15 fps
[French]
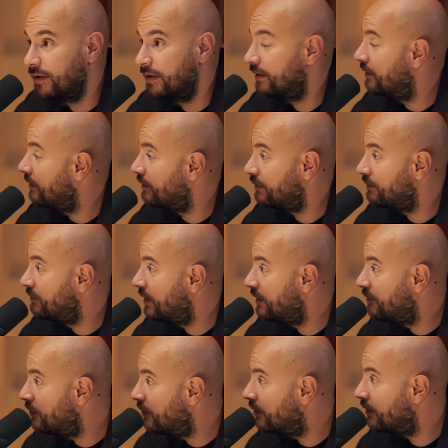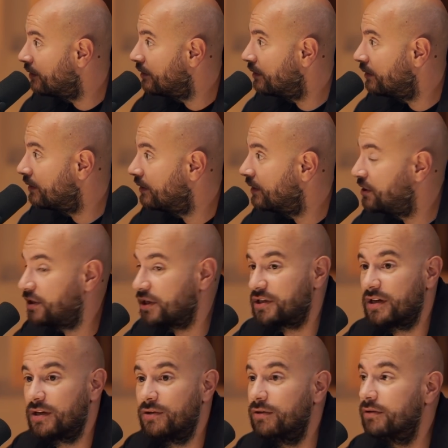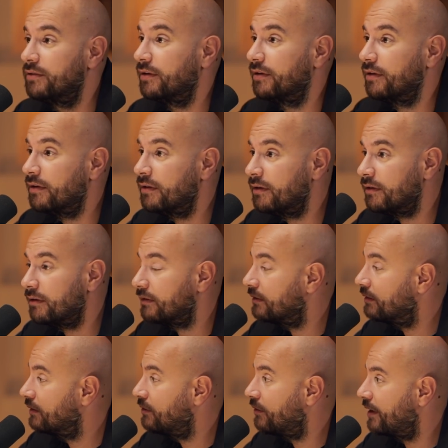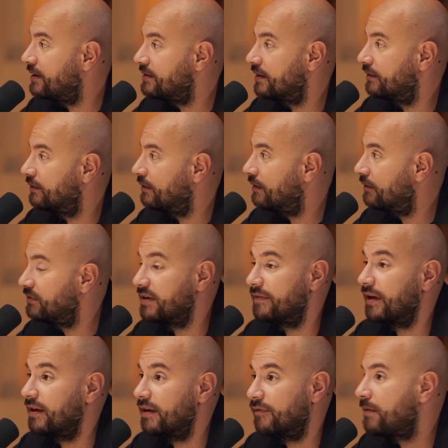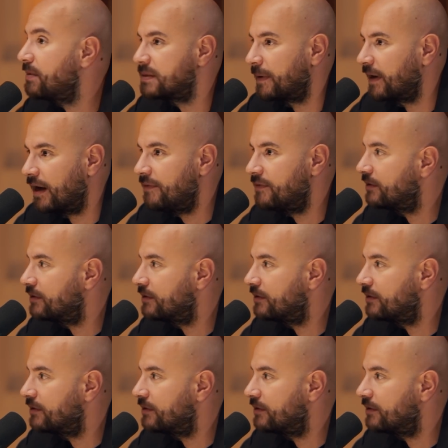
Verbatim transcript: il y a un gars Qui cherche, un, co auteur, un co-réalisateur Vous avez rien fait, mais c'est pas grave.